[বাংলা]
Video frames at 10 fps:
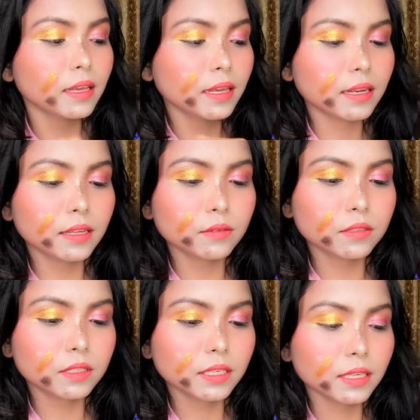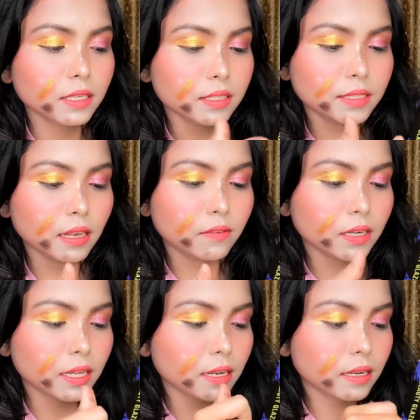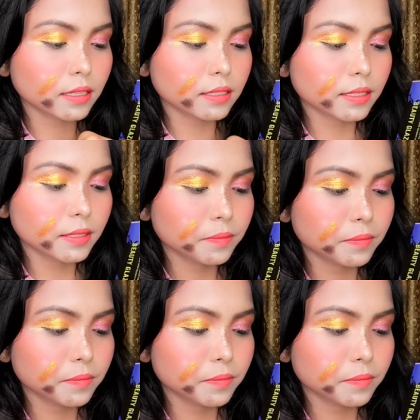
এখানে হচ্ছে সিলভার কালার আছে